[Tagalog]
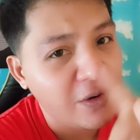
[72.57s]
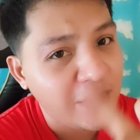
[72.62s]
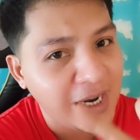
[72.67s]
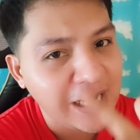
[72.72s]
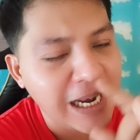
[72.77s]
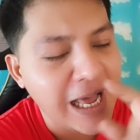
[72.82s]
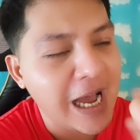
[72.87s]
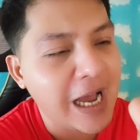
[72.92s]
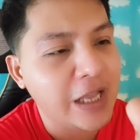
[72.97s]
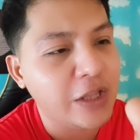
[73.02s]
Ano
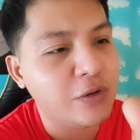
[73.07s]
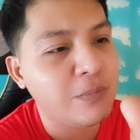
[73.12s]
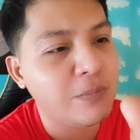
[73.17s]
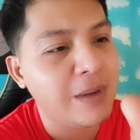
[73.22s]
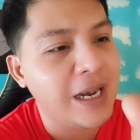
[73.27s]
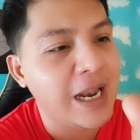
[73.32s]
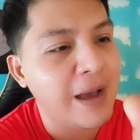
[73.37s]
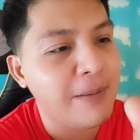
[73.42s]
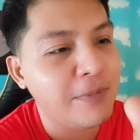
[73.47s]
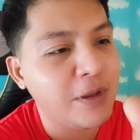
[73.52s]
kailangan yung
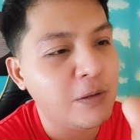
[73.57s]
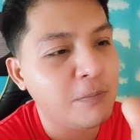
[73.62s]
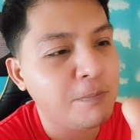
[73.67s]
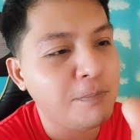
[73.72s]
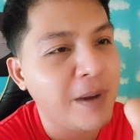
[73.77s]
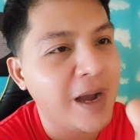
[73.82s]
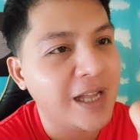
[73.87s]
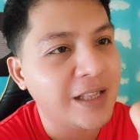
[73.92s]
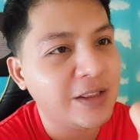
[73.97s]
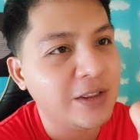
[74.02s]
malaman
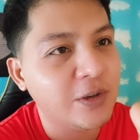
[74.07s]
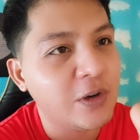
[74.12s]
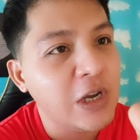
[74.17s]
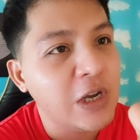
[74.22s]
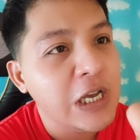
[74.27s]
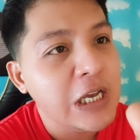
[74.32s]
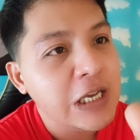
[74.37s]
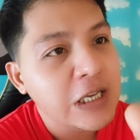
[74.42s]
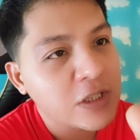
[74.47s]
yung pangatlo?